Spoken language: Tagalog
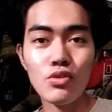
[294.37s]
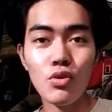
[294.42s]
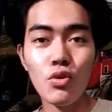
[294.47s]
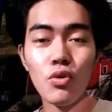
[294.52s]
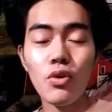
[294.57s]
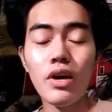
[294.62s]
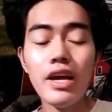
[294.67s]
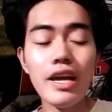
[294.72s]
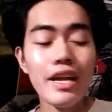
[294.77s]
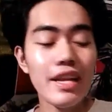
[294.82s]

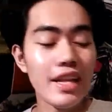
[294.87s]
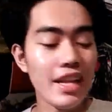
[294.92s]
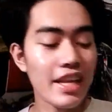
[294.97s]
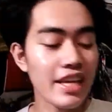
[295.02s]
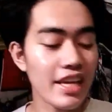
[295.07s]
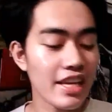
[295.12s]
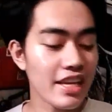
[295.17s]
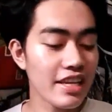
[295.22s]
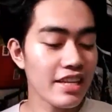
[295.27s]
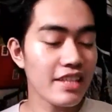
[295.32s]
So,
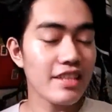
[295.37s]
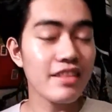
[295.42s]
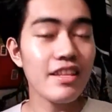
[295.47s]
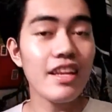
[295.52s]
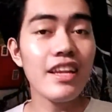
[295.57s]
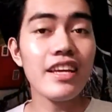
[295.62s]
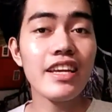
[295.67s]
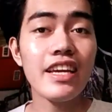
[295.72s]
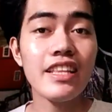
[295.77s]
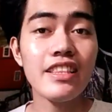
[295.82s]
lalagyan,
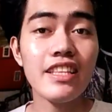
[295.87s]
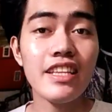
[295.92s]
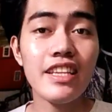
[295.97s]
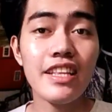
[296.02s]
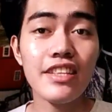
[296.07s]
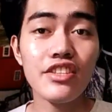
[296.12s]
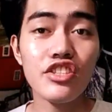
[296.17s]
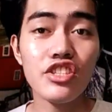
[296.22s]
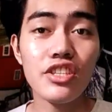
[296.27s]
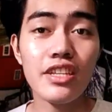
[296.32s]
lalagyan
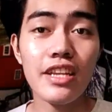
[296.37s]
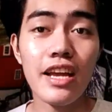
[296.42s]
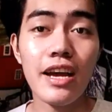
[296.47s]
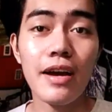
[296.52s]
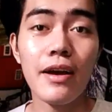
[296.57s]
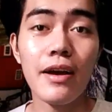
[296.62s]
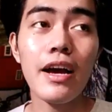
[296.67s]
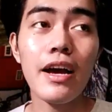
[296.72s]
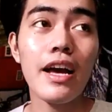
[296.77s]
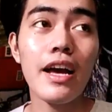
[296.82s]
din natin siya
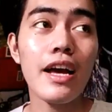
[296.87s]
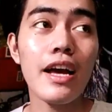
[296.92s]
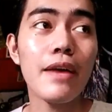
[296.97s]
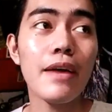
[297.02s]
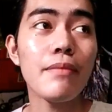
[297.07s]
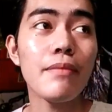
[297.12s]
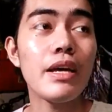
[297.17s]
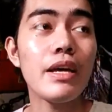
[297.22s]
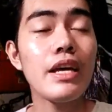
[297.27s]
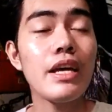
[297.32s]
ng
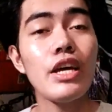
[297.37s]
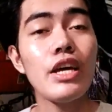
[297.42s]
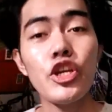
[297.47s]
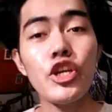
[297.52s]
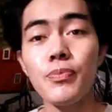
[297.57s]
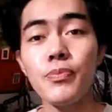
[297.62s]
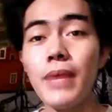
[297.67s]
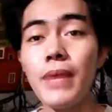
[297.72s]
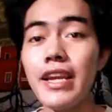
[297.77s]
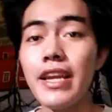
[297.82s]
uh,
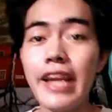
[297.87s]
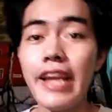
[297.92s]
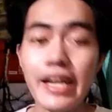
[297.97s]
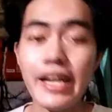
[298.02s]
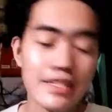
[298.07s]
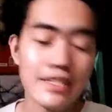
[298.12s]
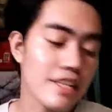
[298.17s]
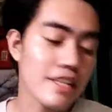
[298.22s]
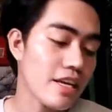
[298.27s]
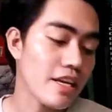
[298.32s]

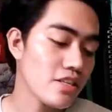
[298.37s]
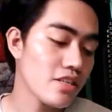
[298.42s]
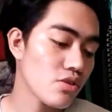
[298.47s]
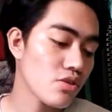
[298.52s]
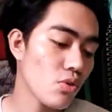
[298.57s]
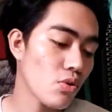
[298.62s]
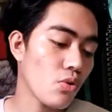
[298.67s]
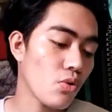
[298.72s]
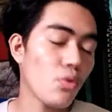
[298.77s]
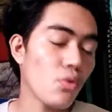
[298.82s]
panlasa.
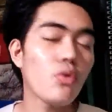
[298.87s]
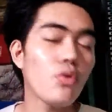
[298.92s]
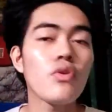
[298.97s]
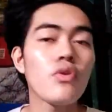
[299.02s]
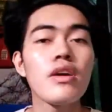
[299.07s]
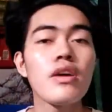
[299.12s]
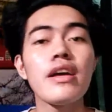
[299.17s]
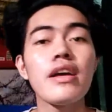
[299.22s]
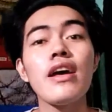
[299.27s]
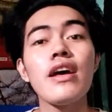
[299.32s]
So,
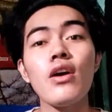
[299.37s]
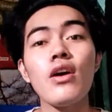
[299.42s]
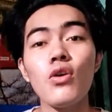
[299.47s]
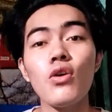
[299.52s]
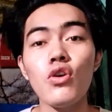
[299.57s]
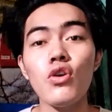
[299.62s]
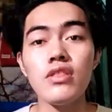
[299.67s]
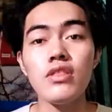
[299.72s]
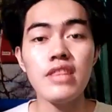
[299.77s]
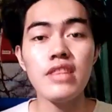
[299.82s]

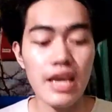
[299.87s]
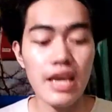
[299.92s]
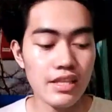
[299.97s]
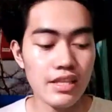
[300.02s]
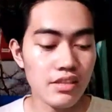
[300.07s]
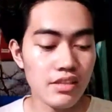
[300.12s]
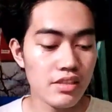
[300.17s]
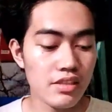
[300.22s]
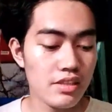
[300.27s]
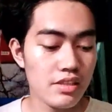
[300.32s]

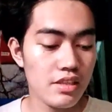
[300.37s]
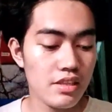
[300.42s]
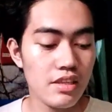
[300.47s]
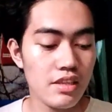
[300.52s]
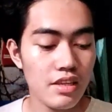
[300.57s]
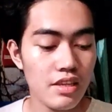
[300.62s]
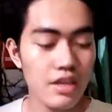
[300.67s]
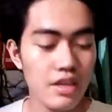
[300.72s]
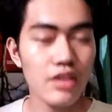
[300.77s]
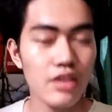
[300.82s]
condensed
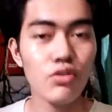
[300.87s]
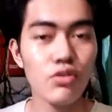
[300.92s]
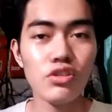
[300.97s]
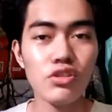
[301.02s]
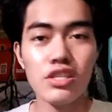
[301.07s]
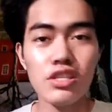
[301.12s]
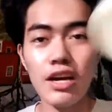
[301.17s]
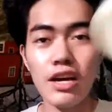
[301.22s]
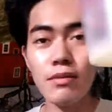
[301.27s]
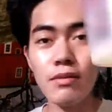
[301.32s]

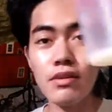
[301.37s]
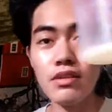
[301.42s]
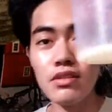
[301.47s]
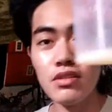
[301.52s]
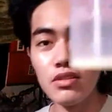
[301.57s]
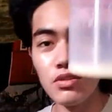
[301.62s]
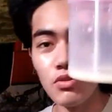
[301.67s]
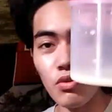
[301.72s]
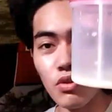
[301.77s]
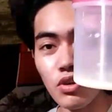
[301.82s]
ganito siya.
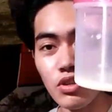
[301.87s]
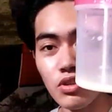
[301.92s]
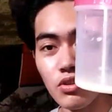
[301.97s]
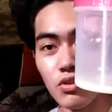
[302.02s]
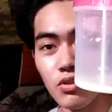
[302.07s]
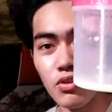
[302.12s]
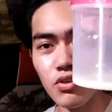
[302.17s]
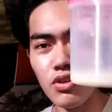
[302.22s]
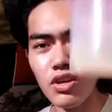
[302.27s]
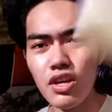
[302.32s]
So,
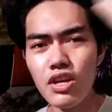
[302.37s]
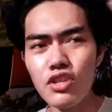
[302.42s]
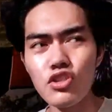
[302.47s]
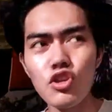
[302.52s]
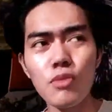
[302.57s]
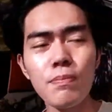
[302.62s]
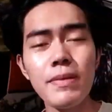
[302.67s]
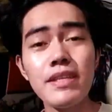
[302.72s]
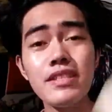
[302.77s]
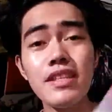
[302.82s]
ito.
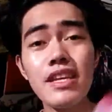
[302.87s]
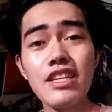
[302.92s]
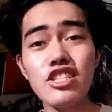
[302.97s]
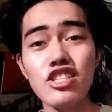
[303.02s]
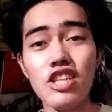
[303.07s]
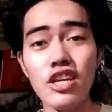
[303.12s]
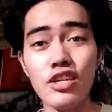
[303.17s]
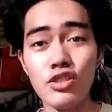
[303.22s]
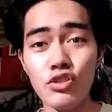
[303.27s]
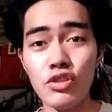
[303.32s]
So,
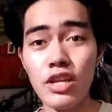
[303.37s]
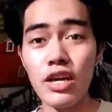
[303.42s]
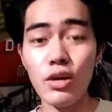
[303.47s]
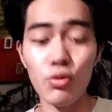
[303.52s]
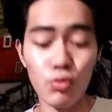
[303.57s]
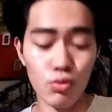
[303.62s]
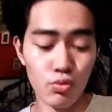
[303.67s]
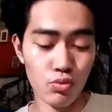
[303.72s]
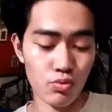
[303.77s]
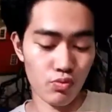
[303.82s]
pasensyahan nyo na
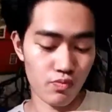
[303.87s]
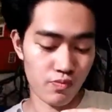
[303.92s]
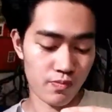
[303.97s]
po.